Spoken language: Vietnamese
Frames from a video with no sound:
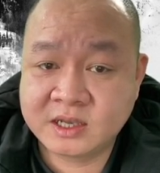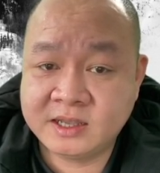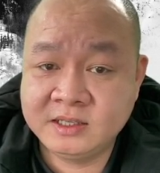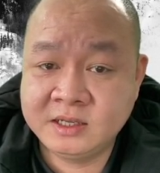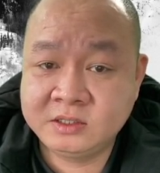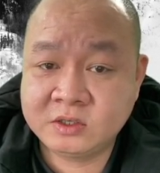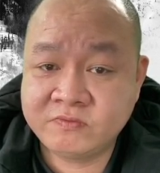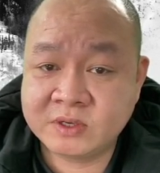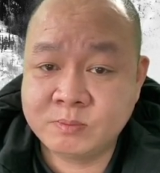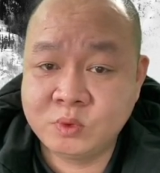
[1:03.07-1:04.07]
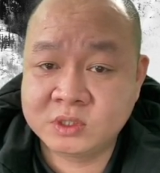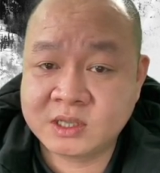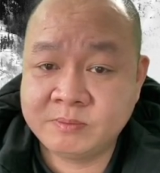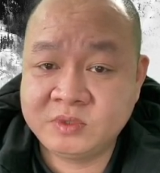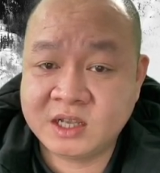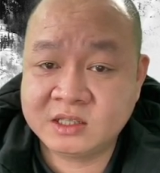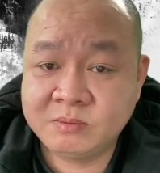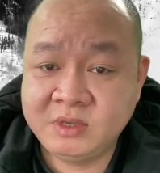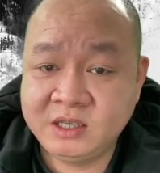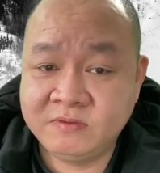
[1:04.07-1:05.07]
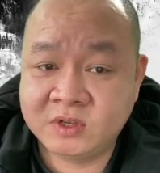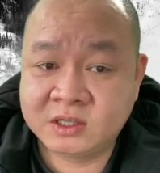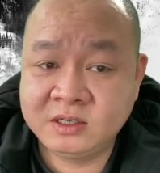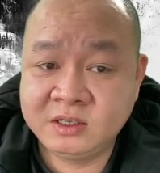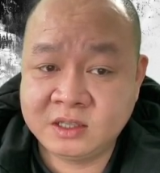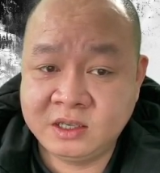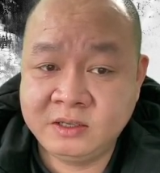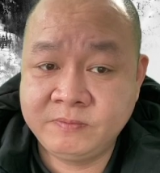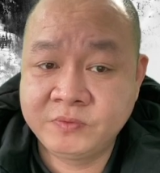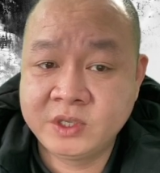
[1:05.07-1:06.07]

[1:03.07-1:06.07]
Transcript: cá nhân trong việc mua sắm trang thiết bị, vật tư y tế,